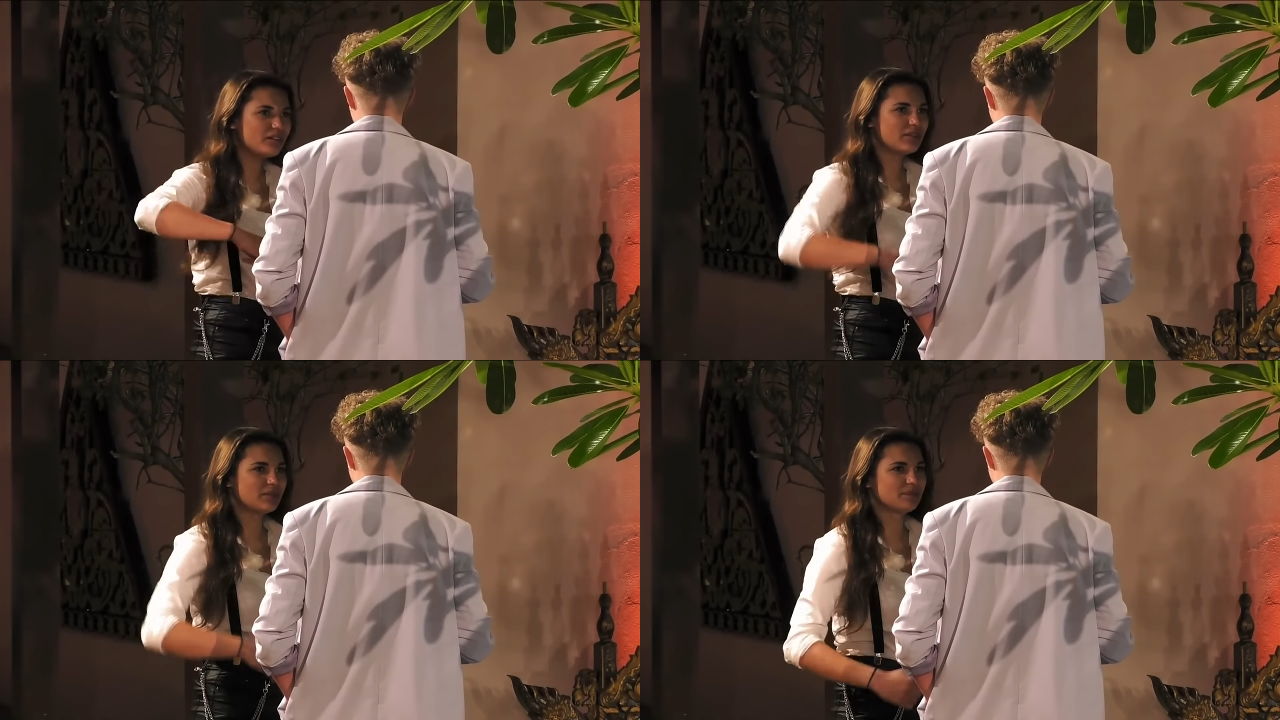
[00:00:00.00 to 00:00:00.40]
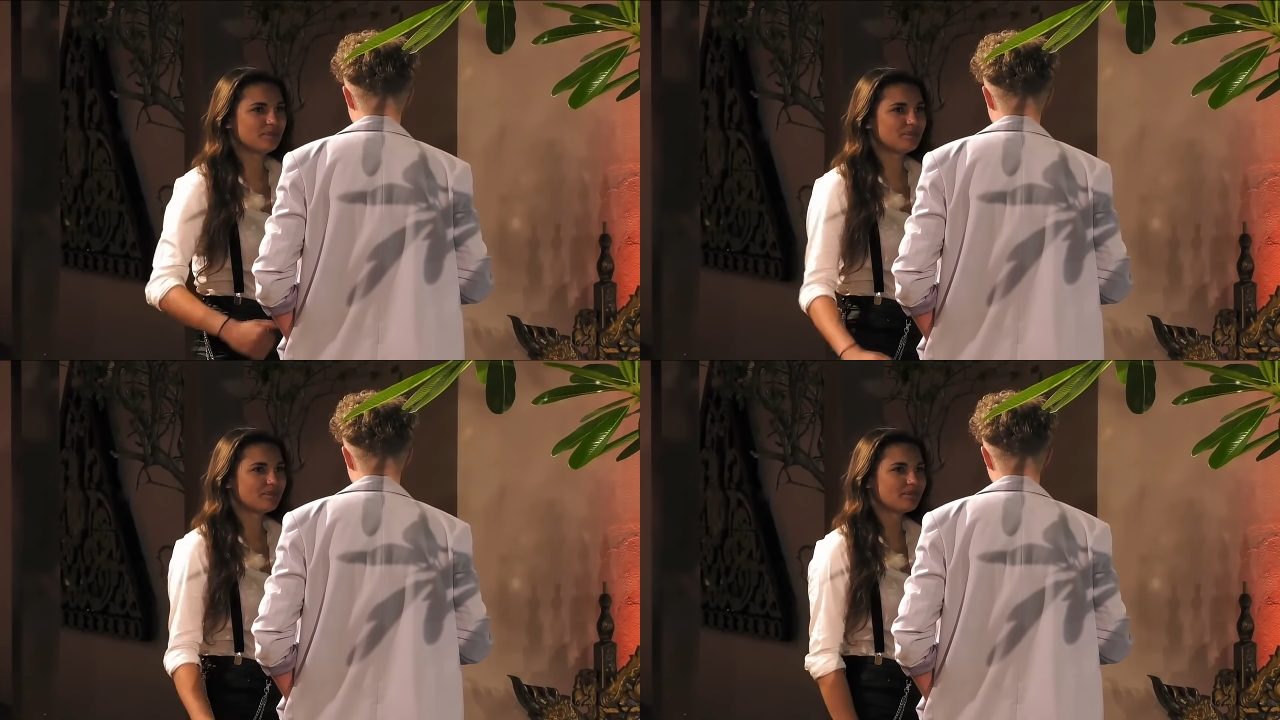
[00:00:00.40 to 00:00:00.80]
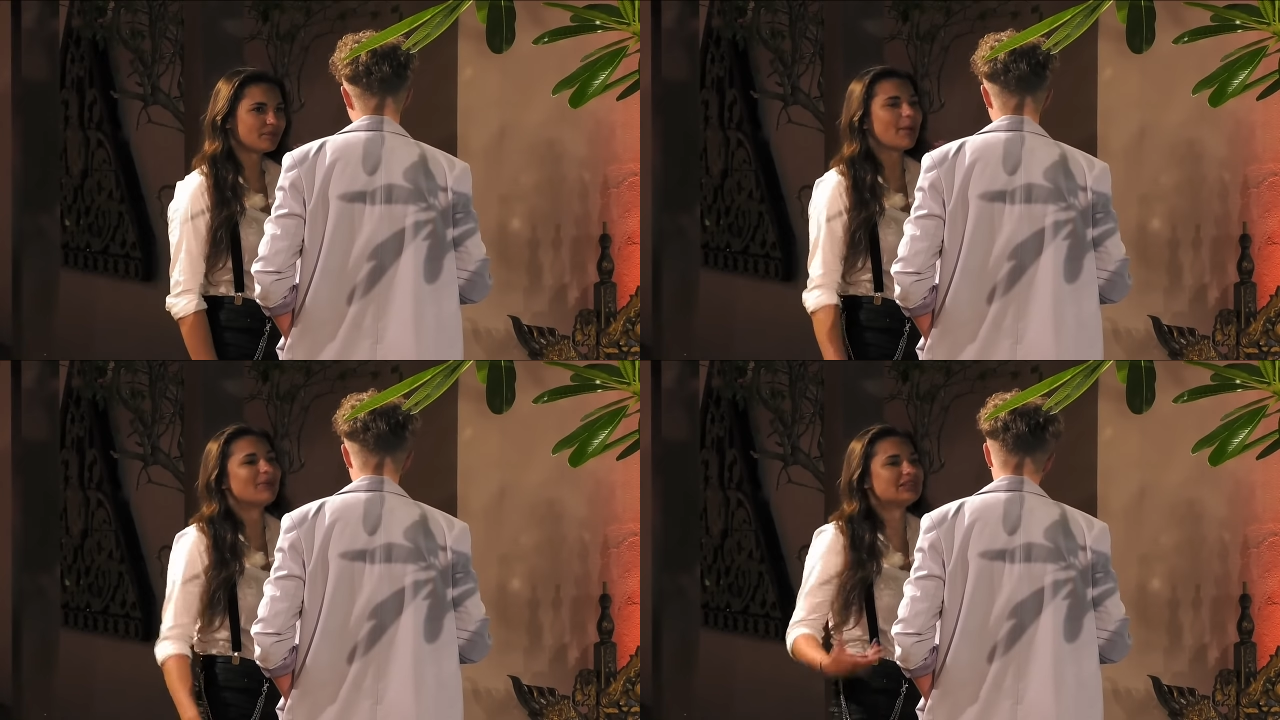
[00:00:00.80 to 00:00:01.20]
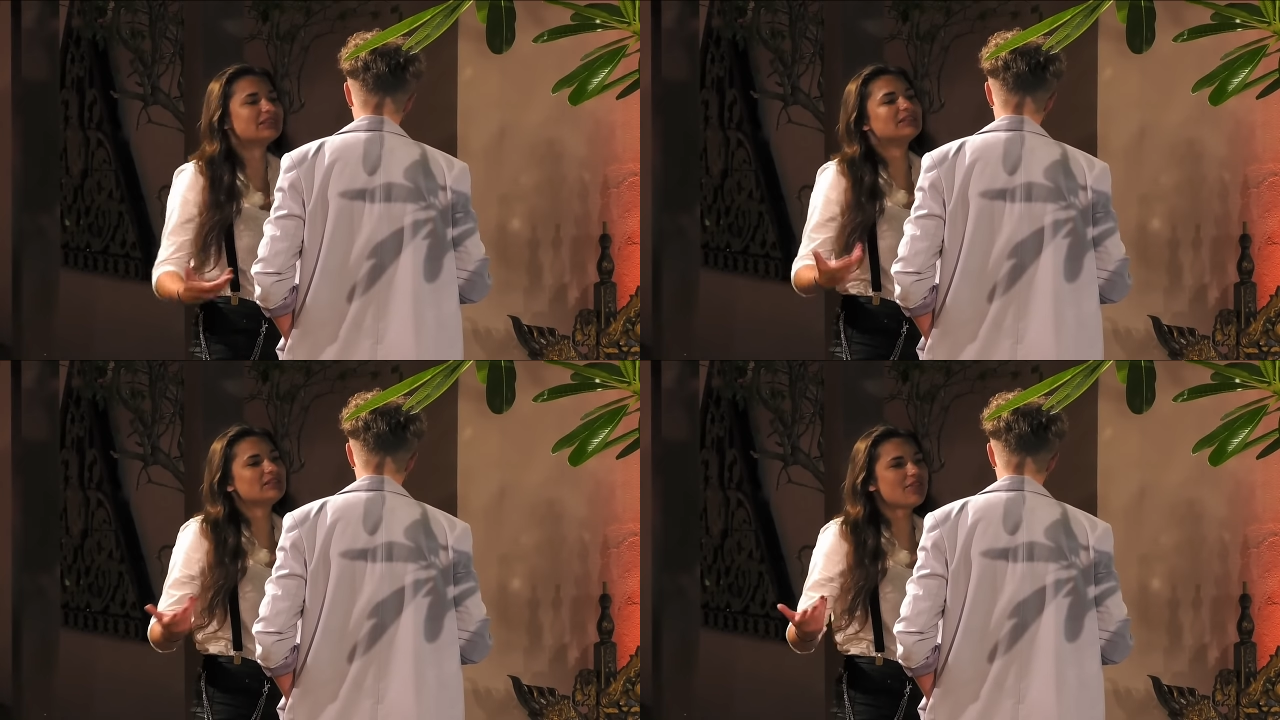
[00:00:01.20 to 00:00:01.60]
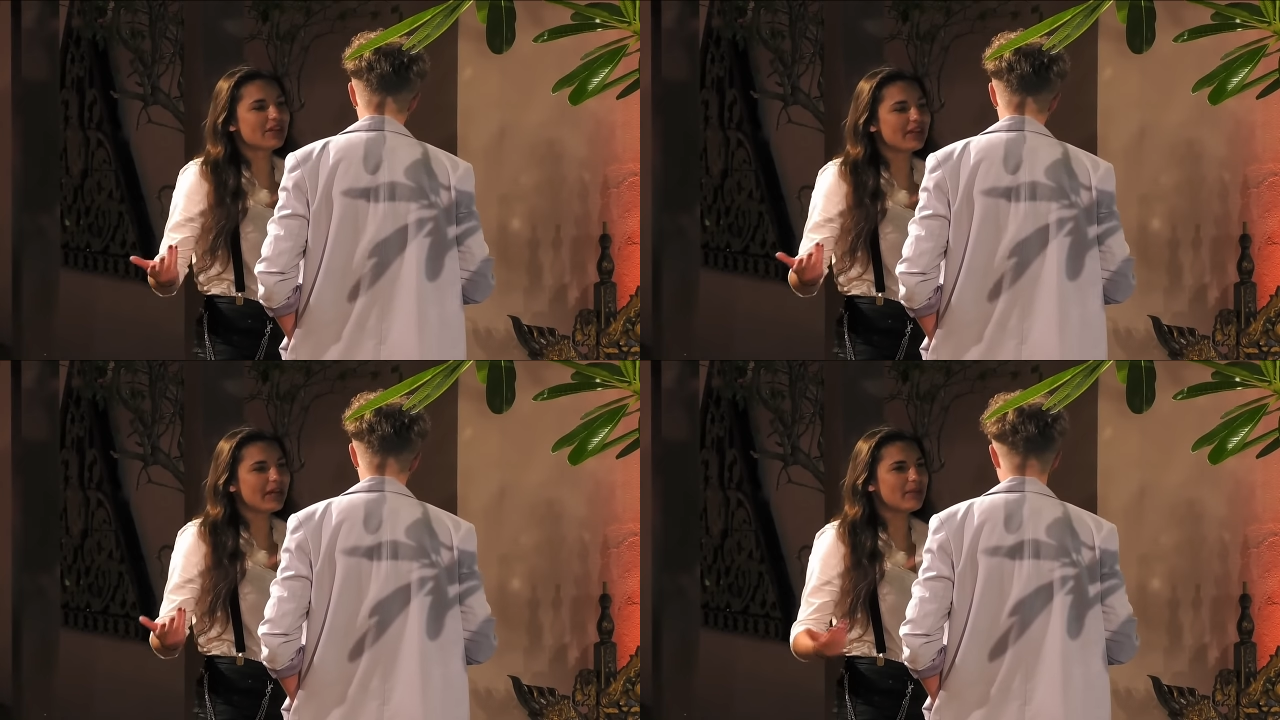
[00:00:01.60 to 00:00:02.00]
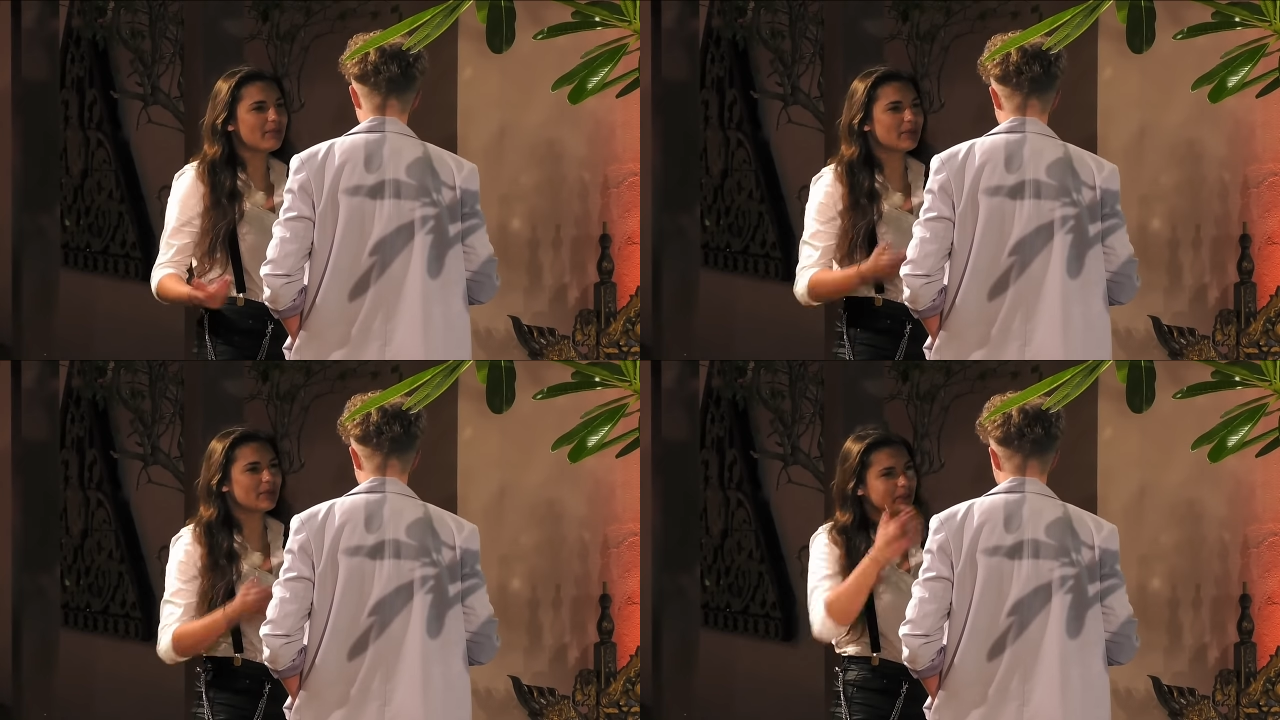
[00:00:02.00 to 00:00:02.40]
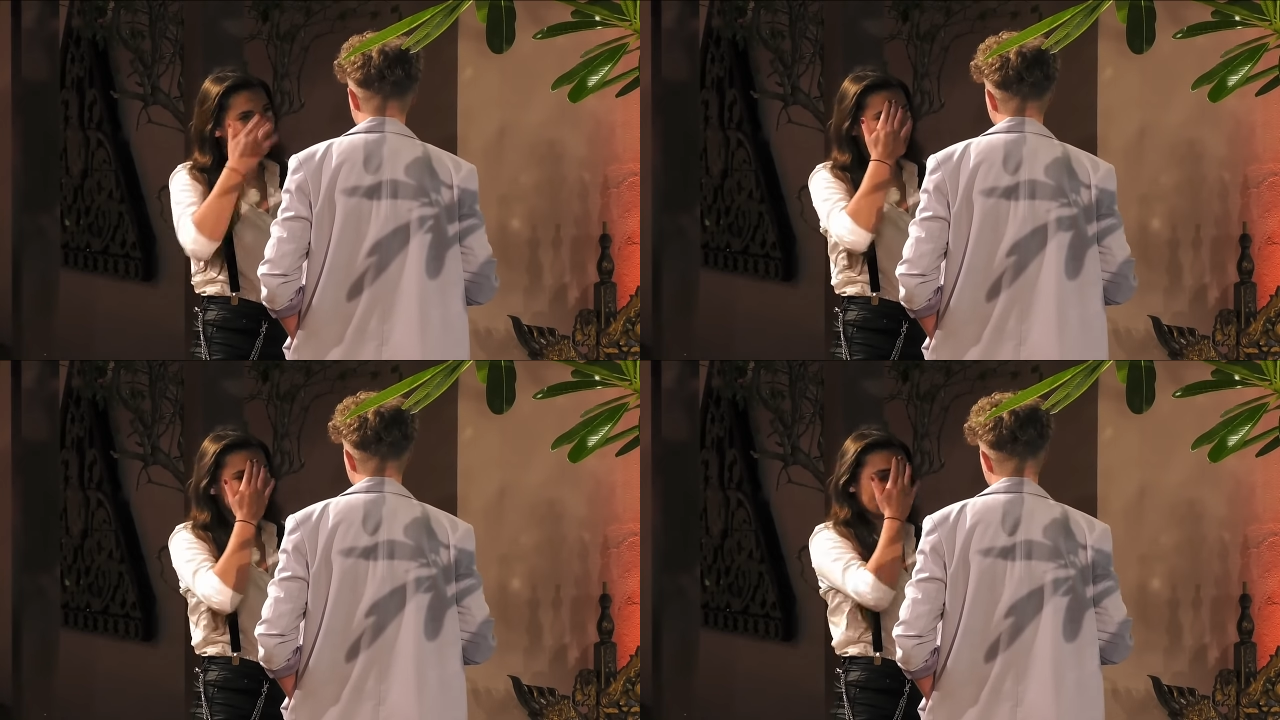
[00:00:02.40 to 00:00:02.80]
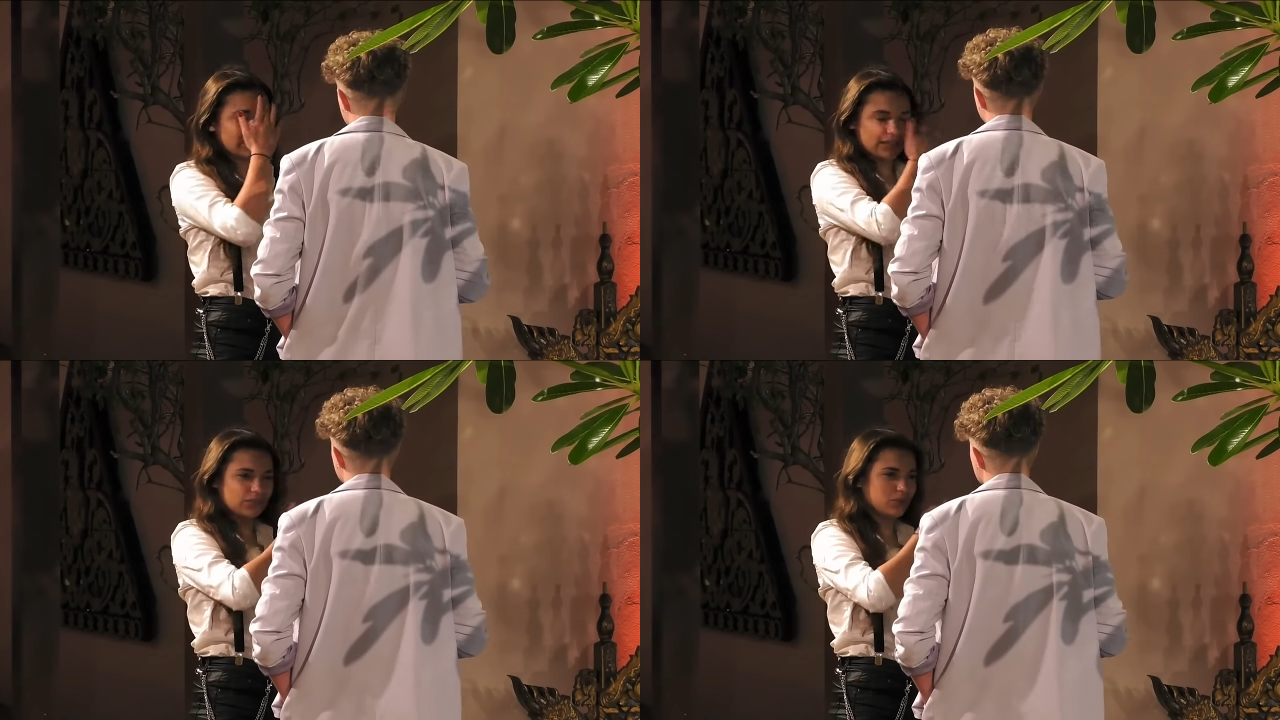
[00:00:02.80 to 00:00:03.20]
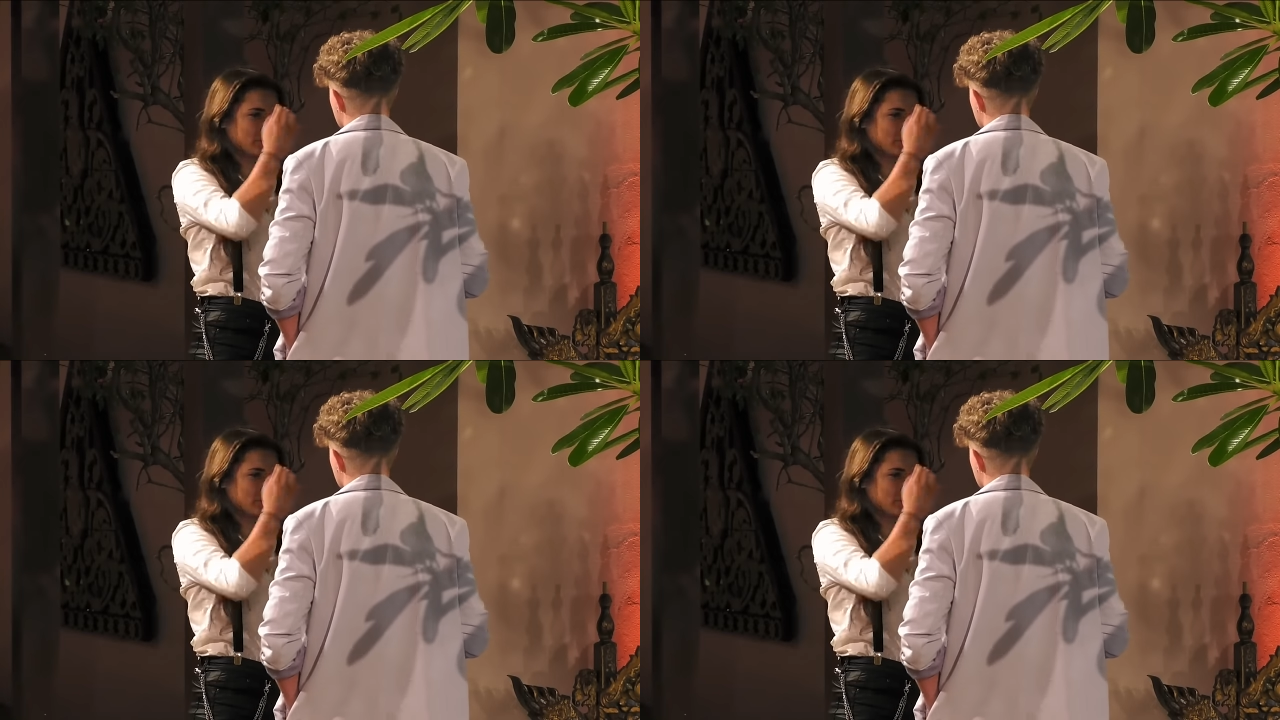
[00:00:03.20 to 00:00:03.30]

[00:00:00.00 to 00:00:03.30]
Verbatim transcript: Ja, ich verstehe. Aber es ist ich glaube, aber das ist ja, das aber ist halt weißt so.